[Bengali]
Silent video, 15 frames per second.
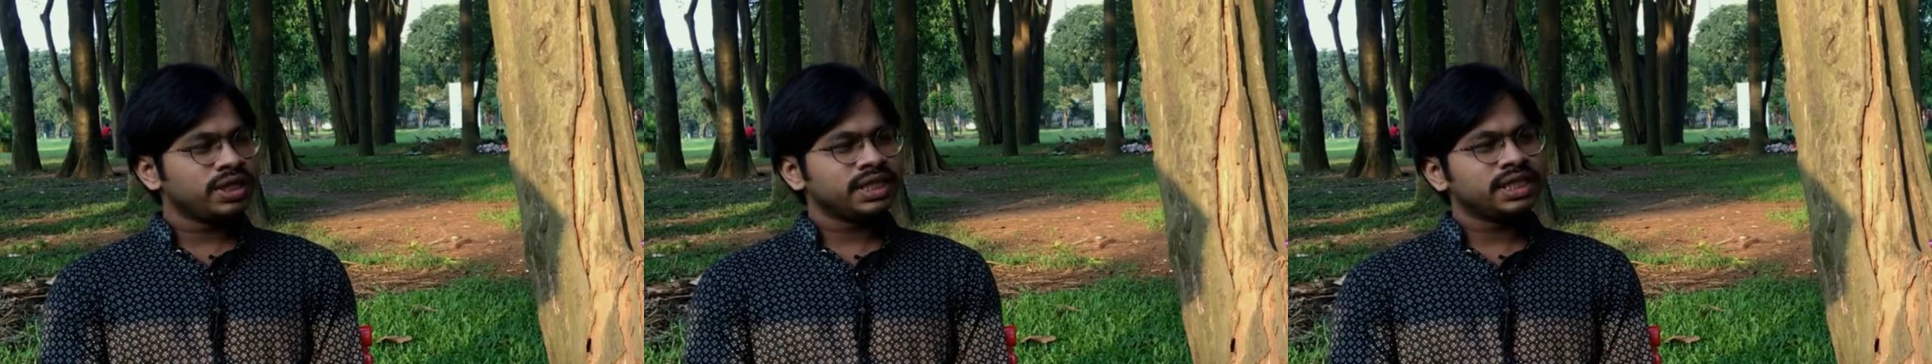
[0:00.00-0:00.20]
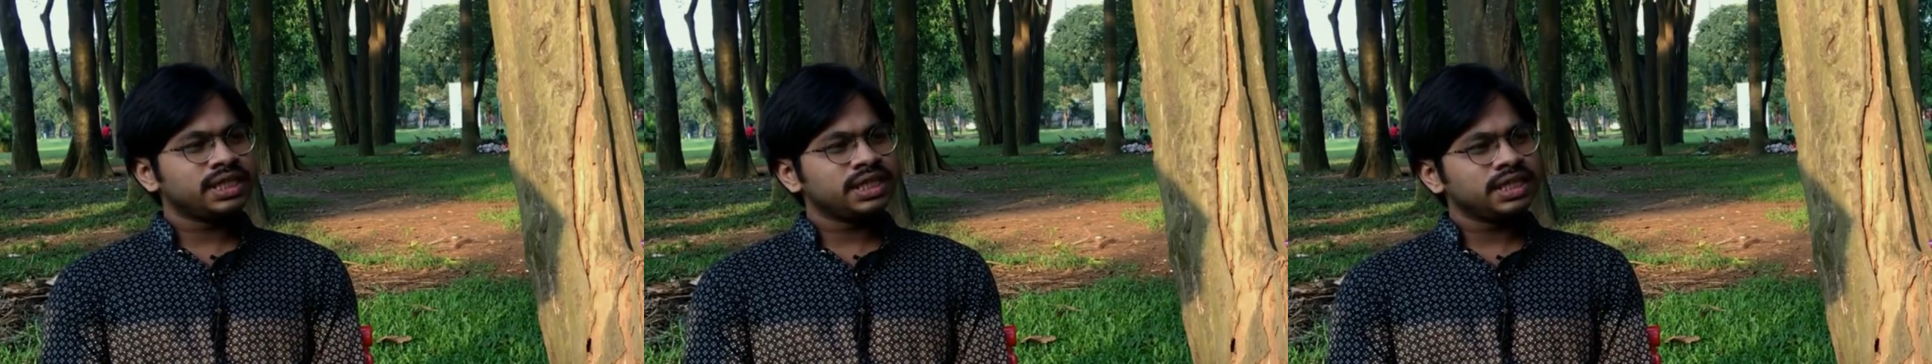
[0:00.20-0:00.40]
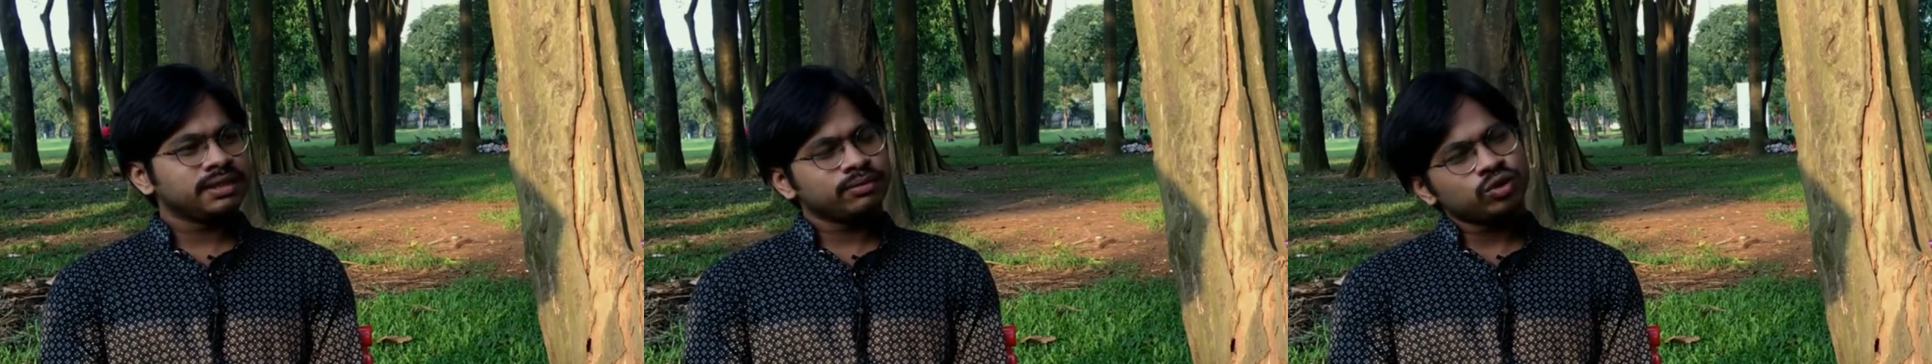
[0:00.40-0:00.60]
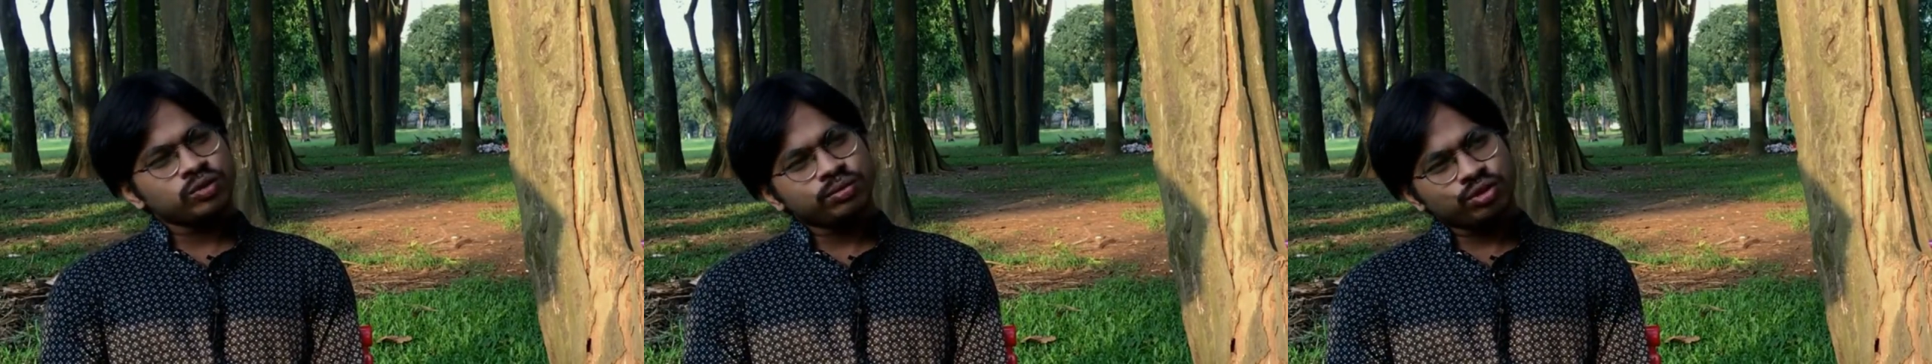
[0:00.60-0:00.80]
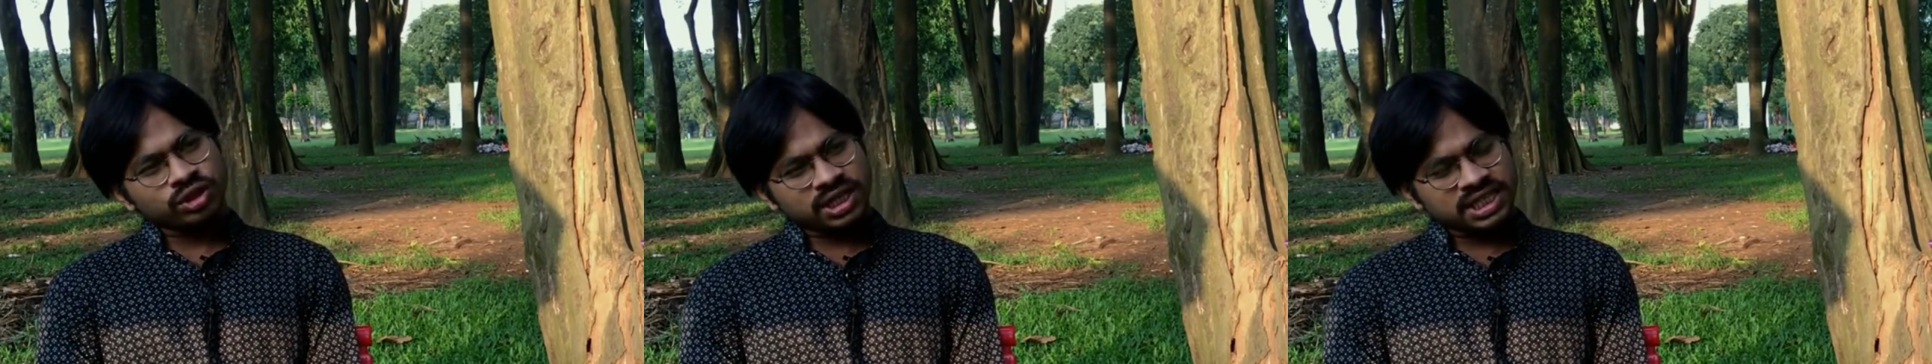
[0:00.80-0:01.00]
লিখি এবং
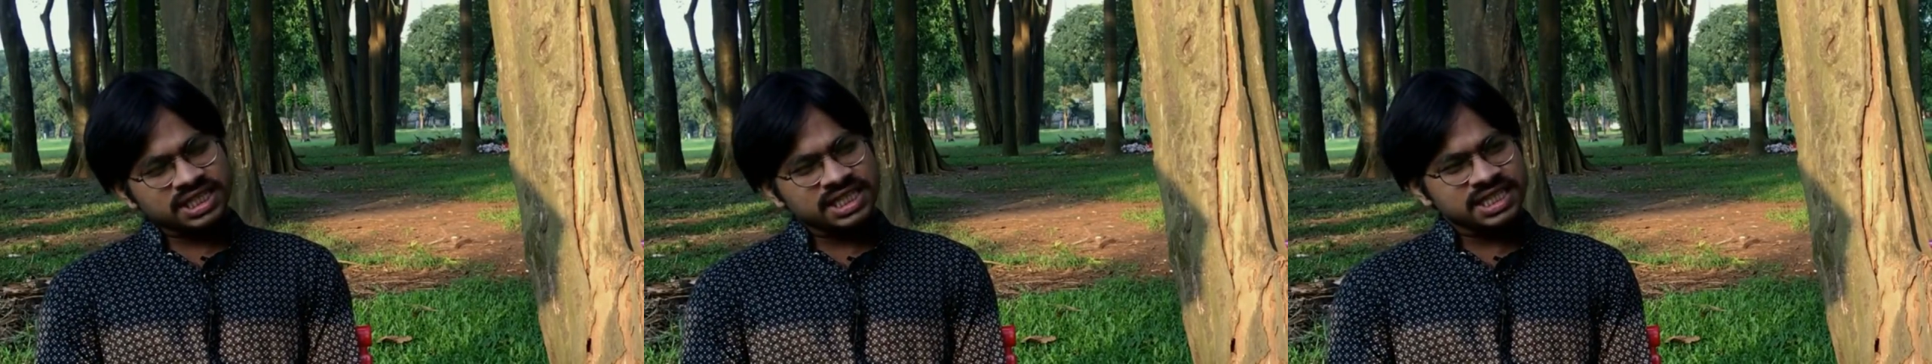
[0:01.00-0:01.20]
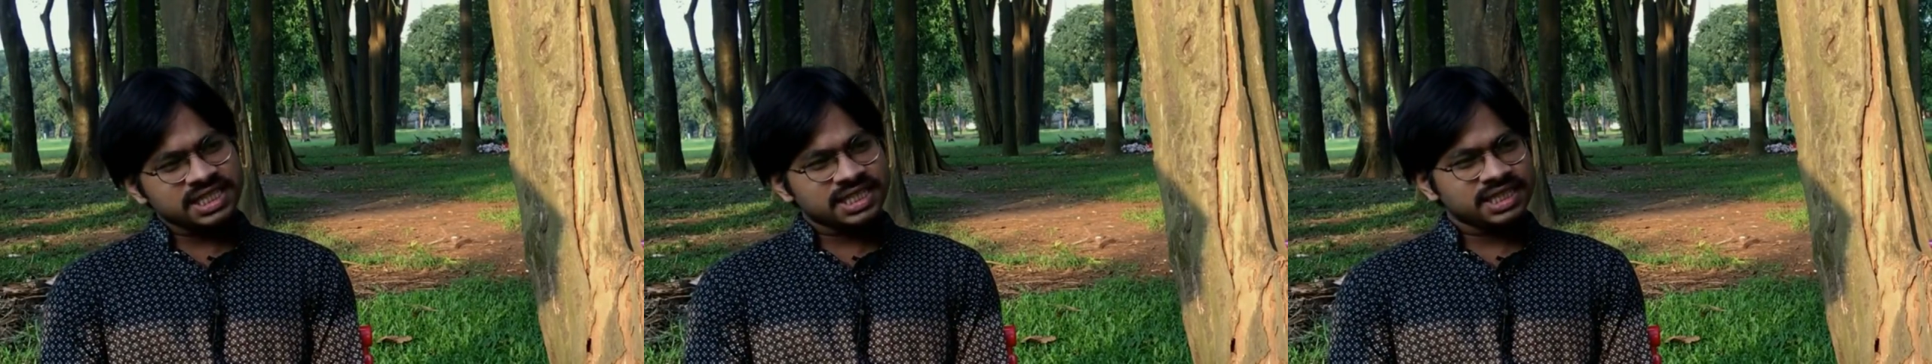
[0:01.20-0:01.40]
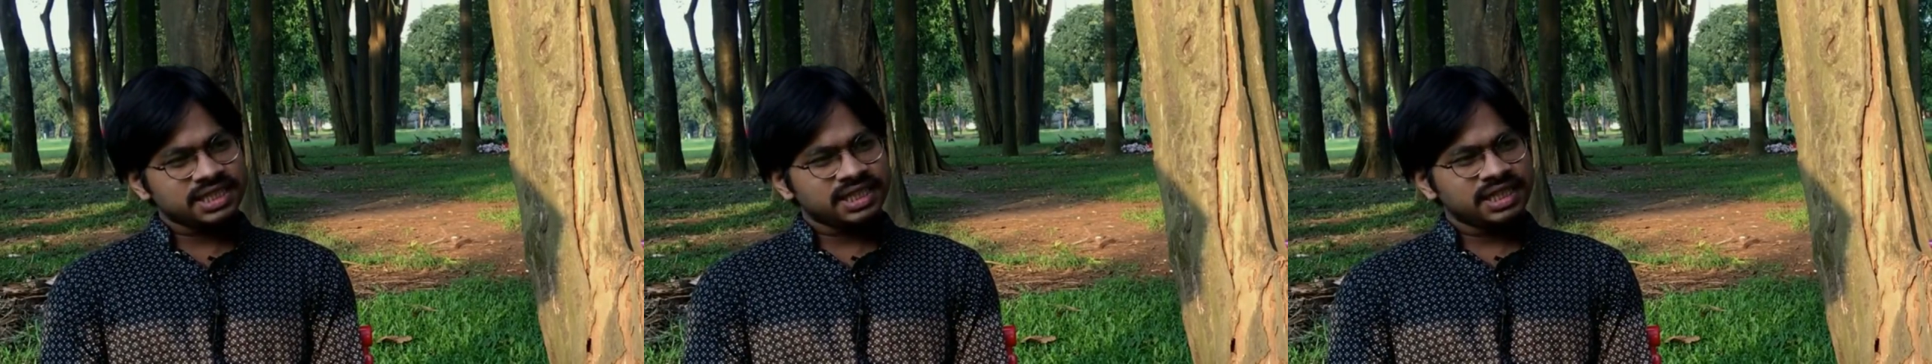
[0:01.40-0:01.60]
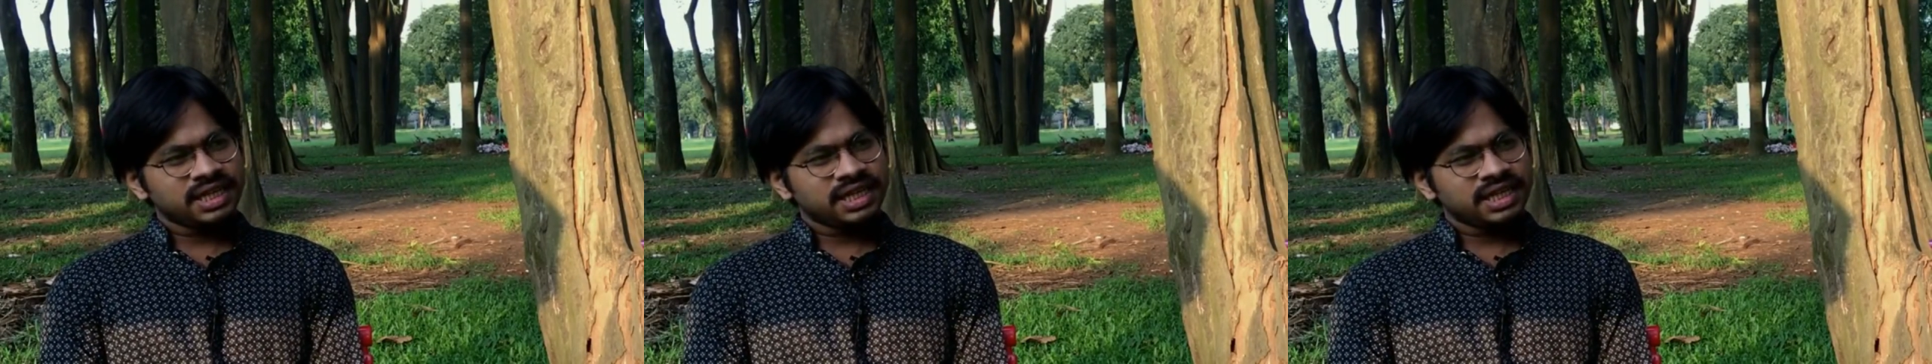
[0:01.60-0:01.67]
উপন্যাস লিখি